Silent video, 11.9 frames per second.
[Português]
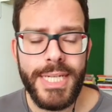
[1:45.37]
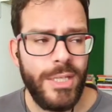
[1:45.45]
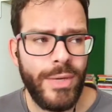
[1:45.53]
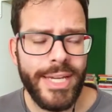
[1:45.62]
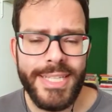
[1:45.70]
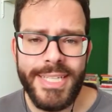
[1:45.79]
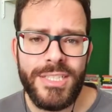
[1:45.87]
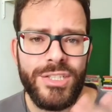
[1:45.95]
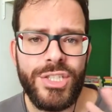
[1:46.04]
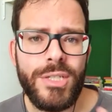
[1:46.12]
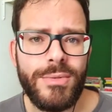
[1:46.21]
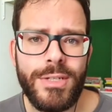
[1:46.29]
E não é que
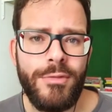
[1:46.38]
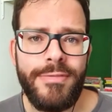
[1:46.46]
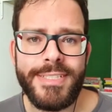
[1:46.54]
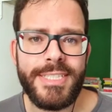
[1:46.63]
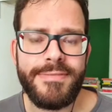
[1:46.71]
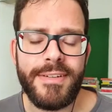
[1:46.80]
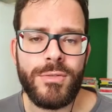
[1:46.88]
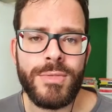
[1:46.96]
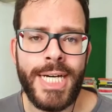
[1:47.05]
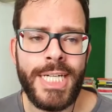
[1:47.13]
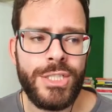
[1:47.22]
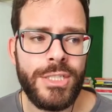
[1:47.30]
decidiram não fazer
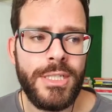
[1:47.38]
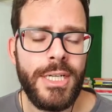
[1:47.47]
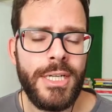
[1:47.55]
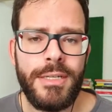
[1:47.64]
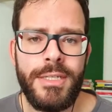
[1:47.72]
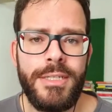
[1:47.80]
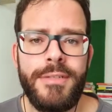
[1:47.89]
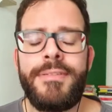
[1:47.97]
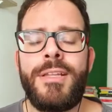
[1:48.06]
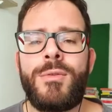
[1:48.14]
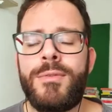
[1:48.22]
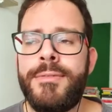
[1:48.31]
faculdade e
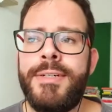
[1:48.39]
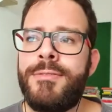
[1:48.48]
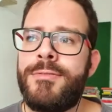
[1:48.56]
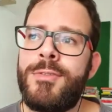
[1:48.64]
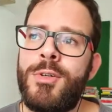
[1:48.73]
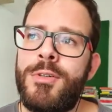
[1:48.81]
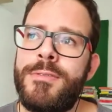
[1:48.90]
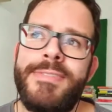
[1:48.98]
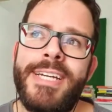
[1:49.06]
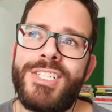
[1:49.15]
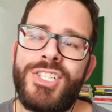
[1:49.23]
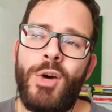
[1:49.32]
falaram, vamos vou
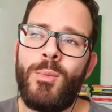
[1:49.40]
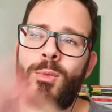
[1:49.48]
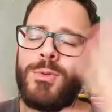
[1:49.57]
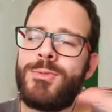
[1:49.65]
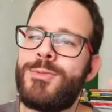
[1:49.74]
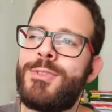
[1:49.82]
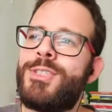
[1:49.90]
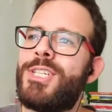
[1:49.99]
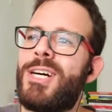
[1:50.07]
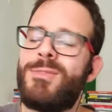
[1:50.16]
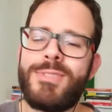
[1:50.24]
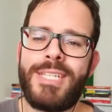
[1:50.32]
viajar o mundo e
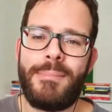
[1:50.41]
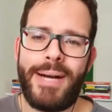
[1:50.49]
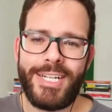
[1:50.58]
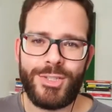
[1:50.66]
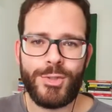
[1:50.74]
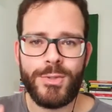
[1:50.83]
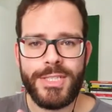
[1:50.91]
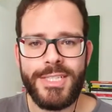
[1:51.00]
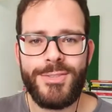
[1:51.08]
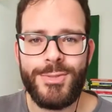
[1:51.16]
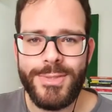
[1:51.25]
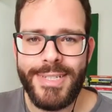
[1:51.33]
tirar um sabático, que
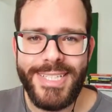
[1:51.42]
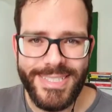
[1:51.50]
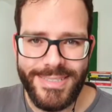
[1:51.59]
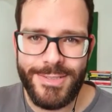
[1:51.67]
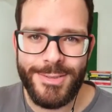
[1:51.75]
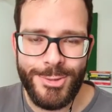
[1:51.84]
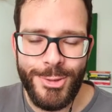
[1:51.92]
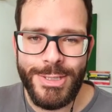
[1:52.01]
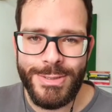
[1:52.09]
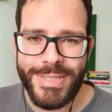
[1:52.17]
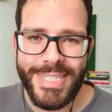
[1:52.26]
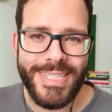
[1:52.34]
isso eles
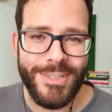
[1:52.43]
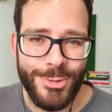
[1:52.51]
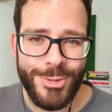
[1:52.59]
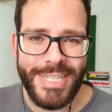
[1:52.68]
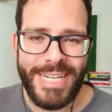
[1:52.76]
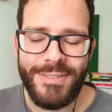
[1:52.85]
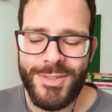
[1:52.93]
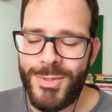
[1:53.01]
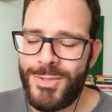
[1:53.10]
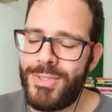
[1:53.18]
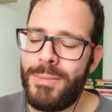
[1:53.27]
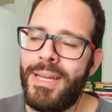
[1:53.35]
sonham, né? Eu sonhava com
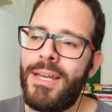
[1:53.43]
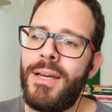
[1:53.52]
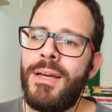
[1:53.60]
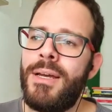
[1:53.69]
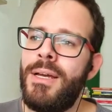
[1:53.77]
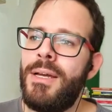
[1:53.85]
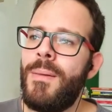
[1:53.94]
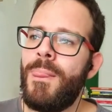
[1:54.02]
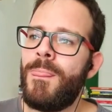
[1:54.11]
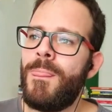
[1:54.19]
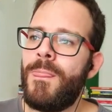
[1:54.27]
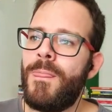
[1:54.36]
isso também.
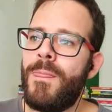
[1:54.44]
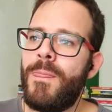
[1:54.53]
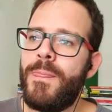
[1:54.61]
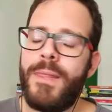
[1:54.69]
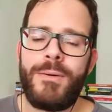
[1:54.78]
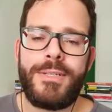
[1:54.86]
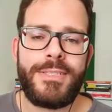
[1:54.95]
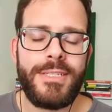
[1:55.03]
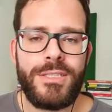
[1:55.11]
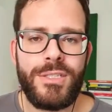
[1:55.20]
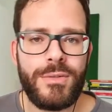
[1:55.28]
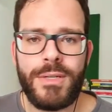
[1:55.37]
Não, eles
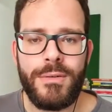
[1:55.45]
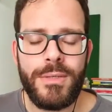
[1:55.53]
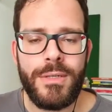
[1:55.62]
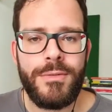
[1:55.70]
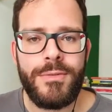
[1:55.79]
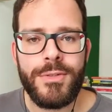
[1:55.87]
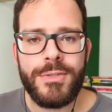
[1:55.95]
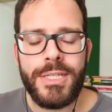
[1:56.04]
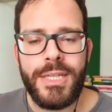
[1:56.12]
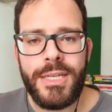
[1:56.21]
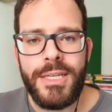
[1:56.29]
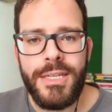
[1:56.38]
decidiram, não, eu vou sair
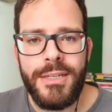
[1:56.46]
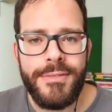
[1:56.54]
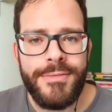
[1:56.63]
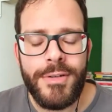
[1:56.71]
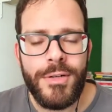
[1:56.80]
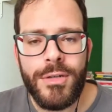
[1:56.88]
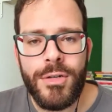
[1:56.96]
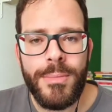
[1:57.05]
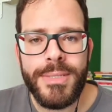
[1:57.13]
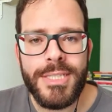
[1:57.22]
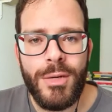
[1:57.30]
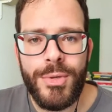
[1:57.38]
daqui e vou
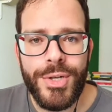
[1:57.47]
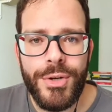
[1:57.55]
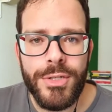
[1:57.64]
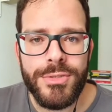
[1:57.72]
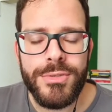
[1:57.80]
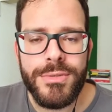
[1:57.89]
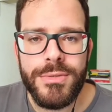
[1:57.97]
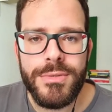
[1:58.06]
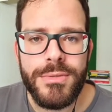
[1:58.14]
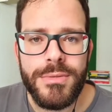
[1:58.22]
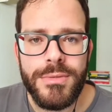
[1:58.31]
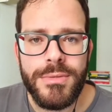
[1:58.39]
começar o meu negócio.
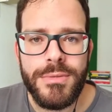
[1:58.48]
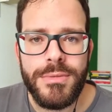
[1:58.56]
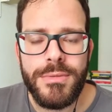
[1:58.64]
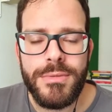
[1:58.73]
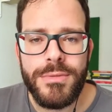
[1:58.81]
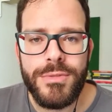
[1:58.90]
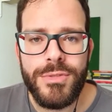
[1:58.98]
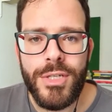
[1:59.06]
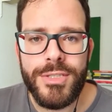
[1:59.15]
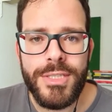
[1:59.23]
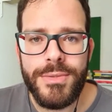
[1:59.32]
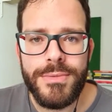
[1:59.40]

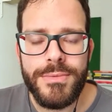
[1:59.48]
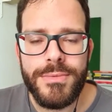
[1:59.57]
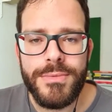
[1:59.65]
Sozinho.